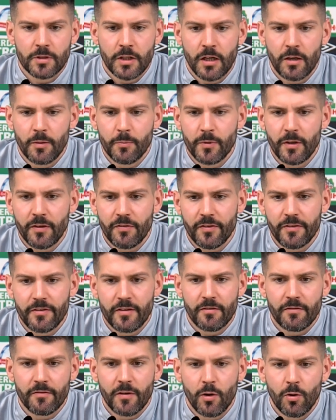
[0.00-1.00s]
ja, im
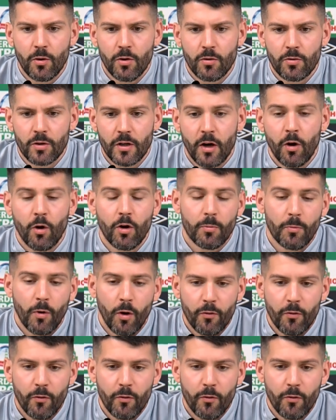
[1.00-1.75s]
Defensiven auch oder auch im